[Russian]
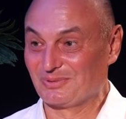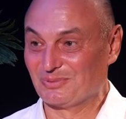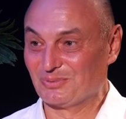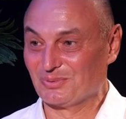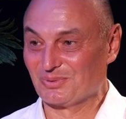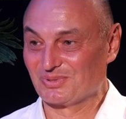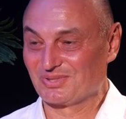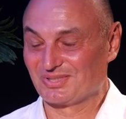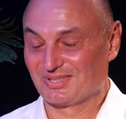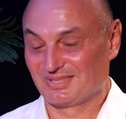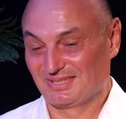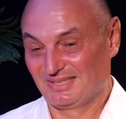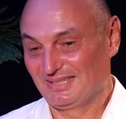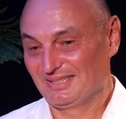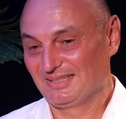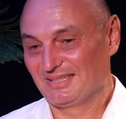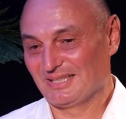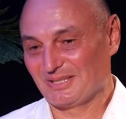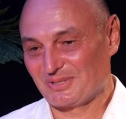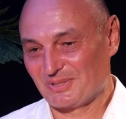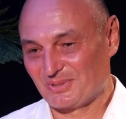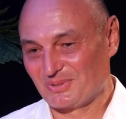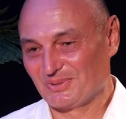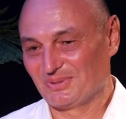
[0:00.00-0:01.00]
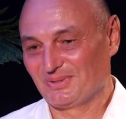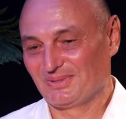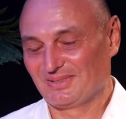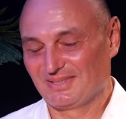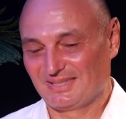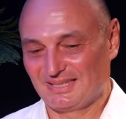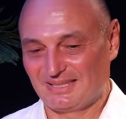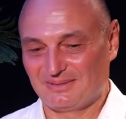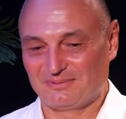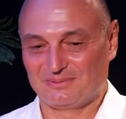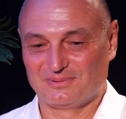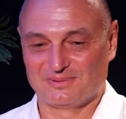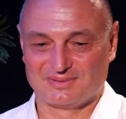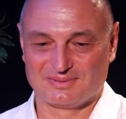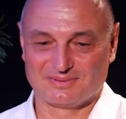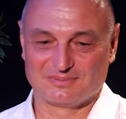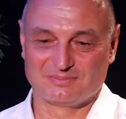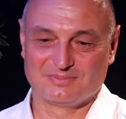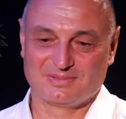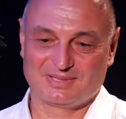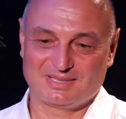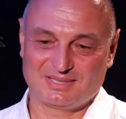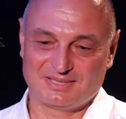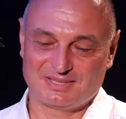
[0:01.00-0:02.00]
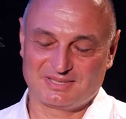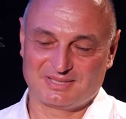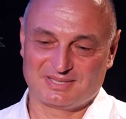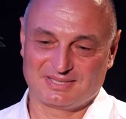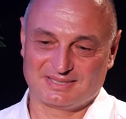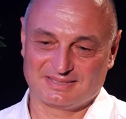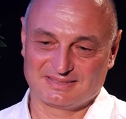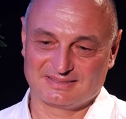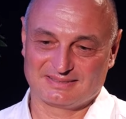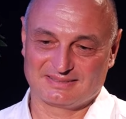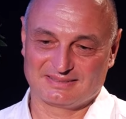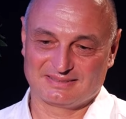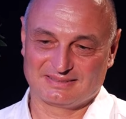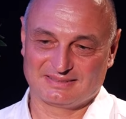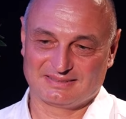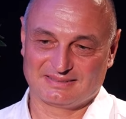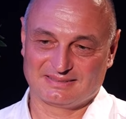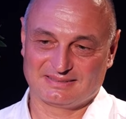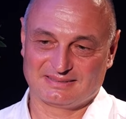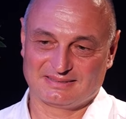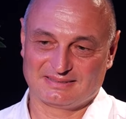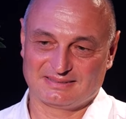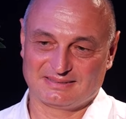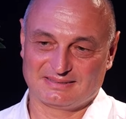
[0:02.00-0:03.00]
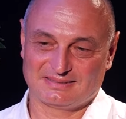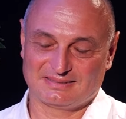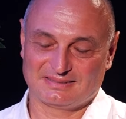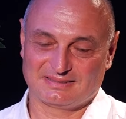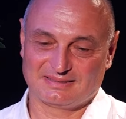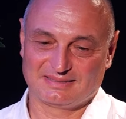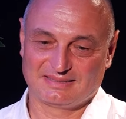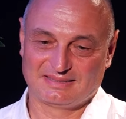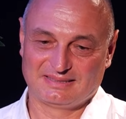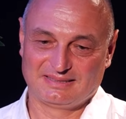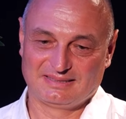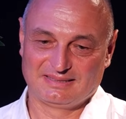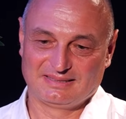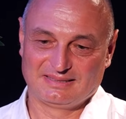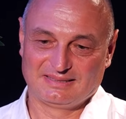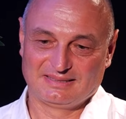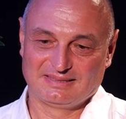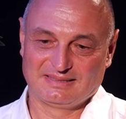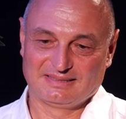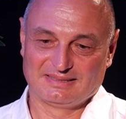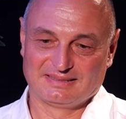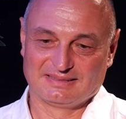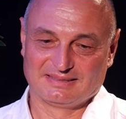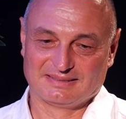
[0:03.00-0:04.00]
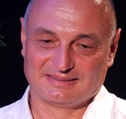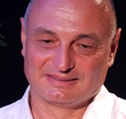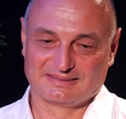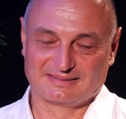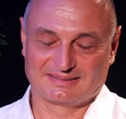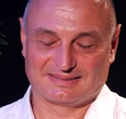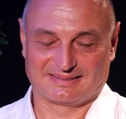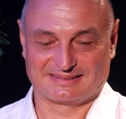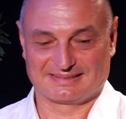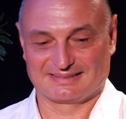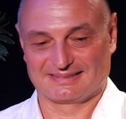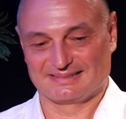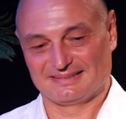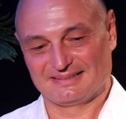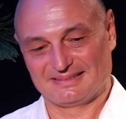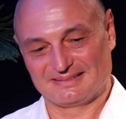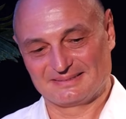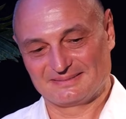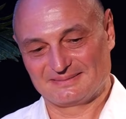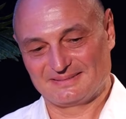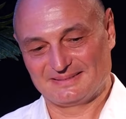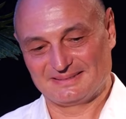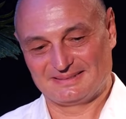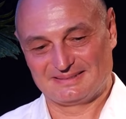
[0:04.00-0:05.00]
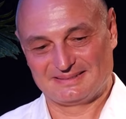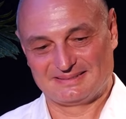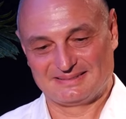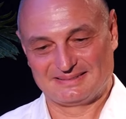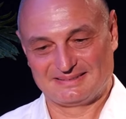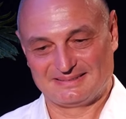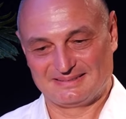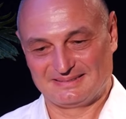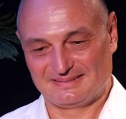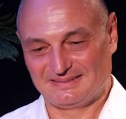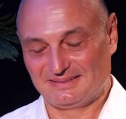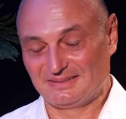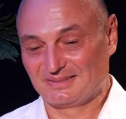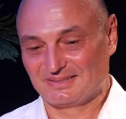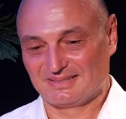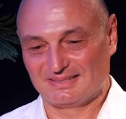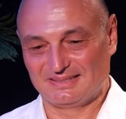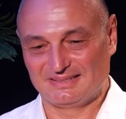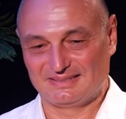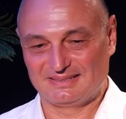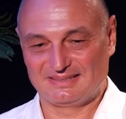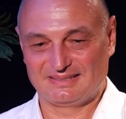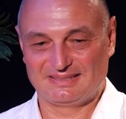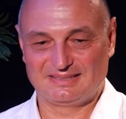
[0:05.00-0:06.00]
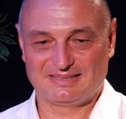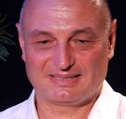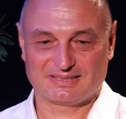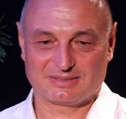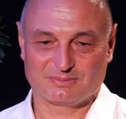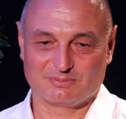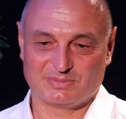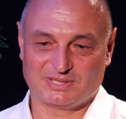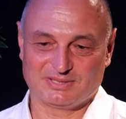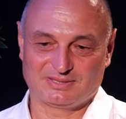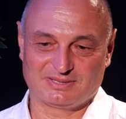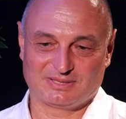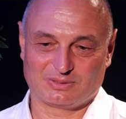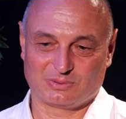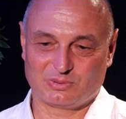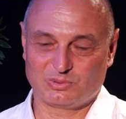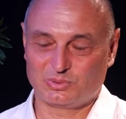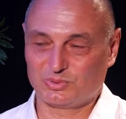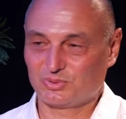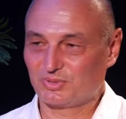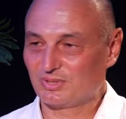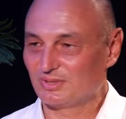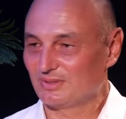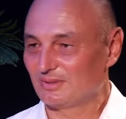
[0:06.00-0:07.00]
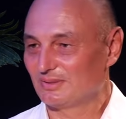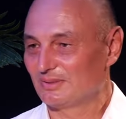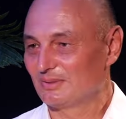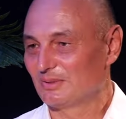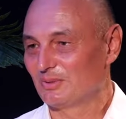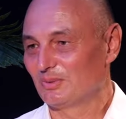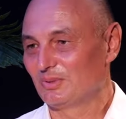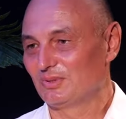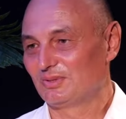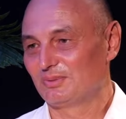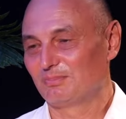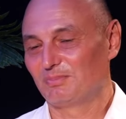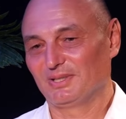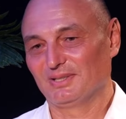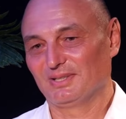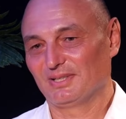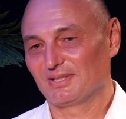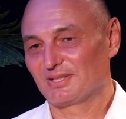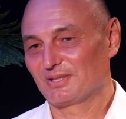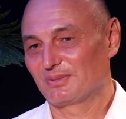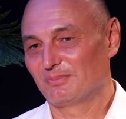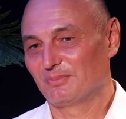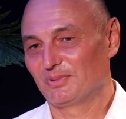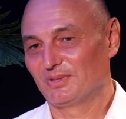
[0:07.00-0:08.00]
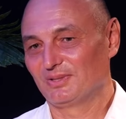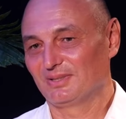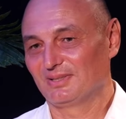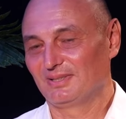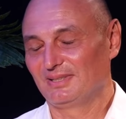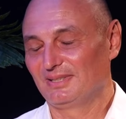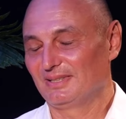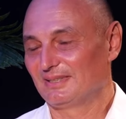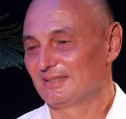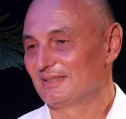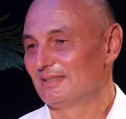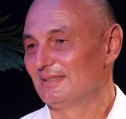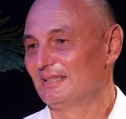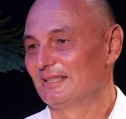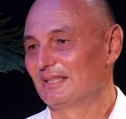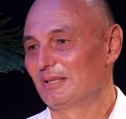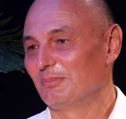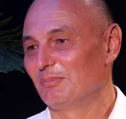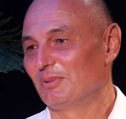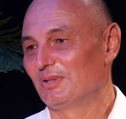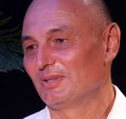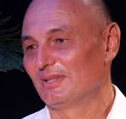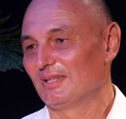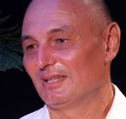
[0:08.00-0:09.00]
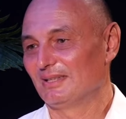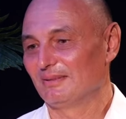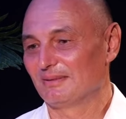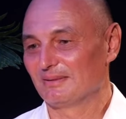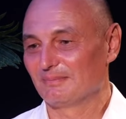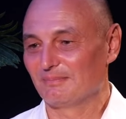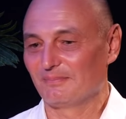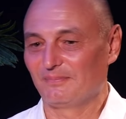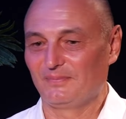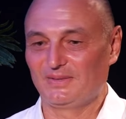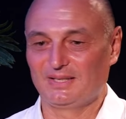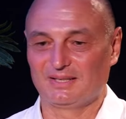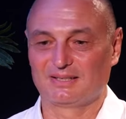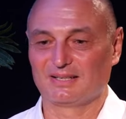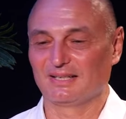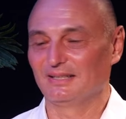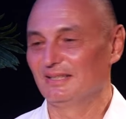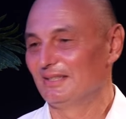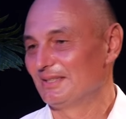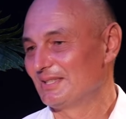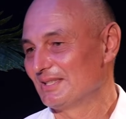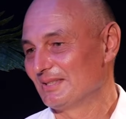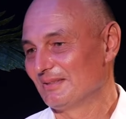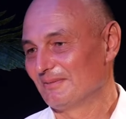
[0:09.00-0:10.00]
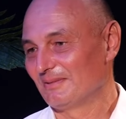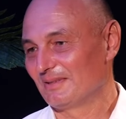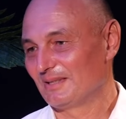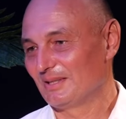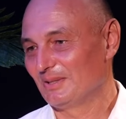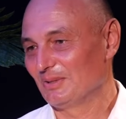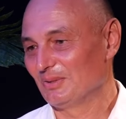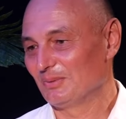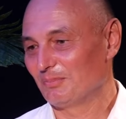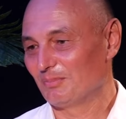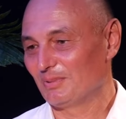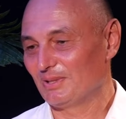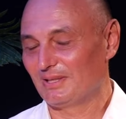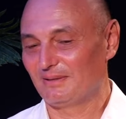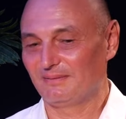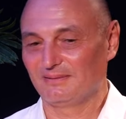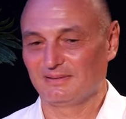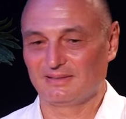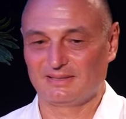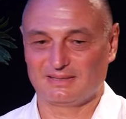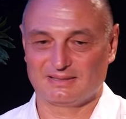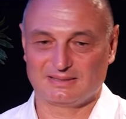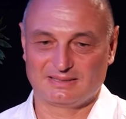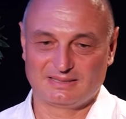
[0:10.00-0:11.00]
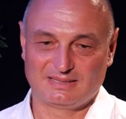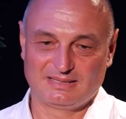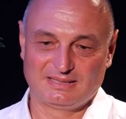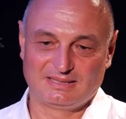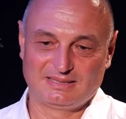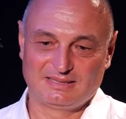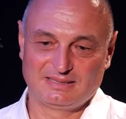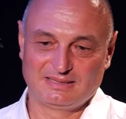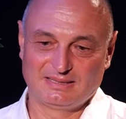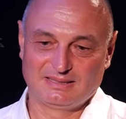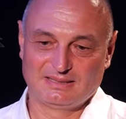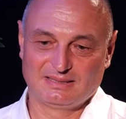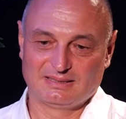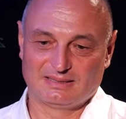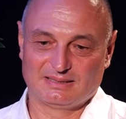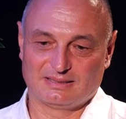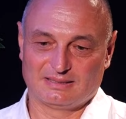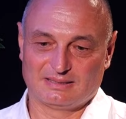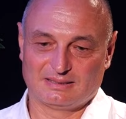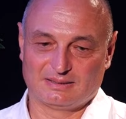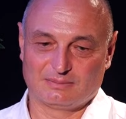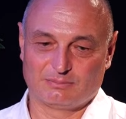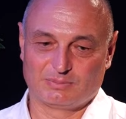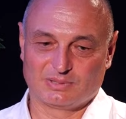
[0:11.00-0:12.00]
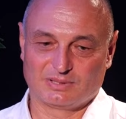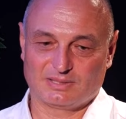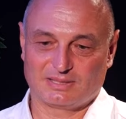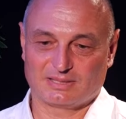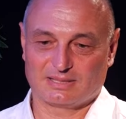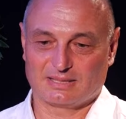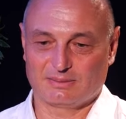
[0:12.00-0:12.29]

курсы и дошел да, до вот у меня сейчас э, как это назвать лицензия яхтмастер Ocean, то есть по-нашему mm-hmm. это яхтенный капитан неограниченного района плавания. Э, была